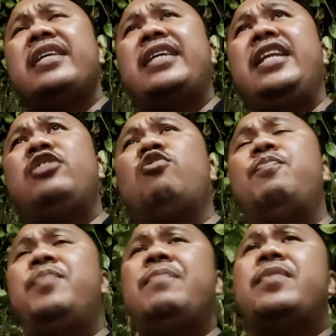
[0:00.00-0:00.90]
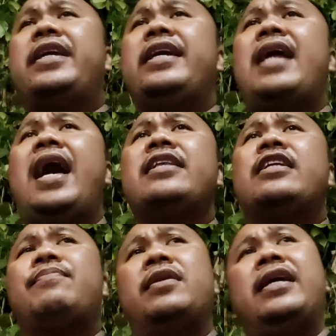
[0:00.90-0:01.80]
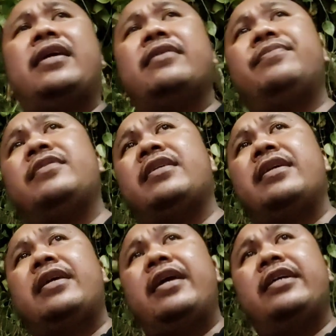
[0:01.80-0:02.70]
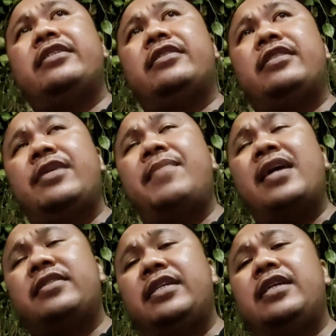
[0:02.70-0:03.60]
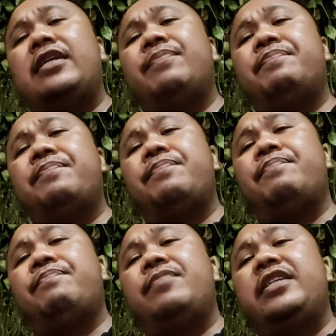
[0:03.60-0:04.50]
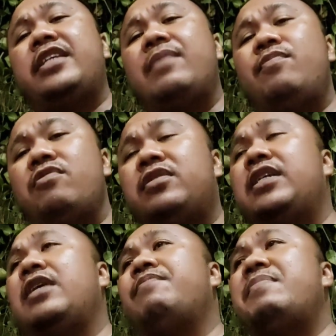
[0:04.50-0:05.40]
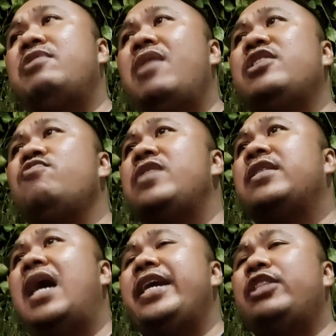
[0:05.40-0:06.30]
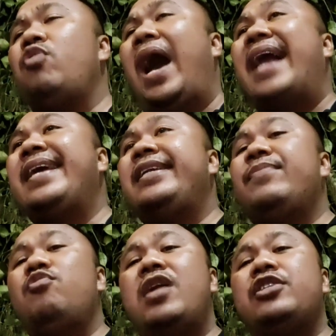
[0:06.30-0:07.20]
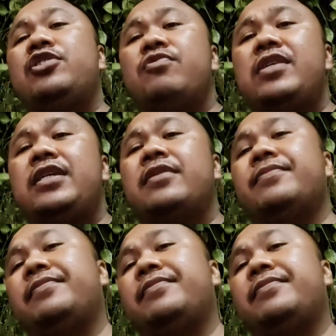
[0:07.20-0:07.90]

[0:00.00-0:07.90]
jadi Scoopy perkiraan teman-teman, estimasi distribusi pemenuhan unit itu ada di bulan Juli